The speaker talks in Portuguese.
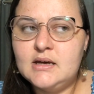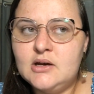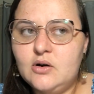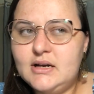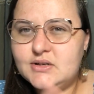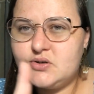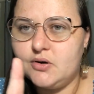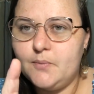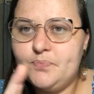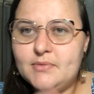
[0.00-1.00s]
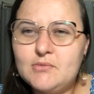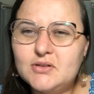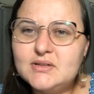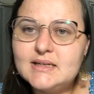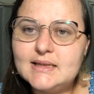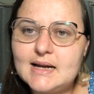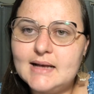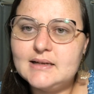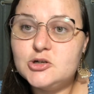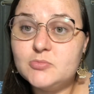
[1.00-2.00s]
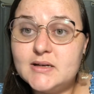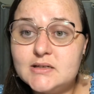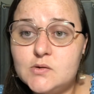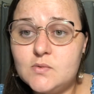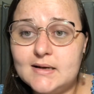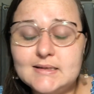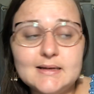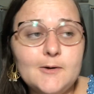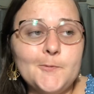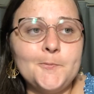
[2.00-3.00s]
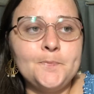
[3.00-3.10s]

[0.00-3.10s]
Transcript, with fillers: Olha só, quando se trata de uma situação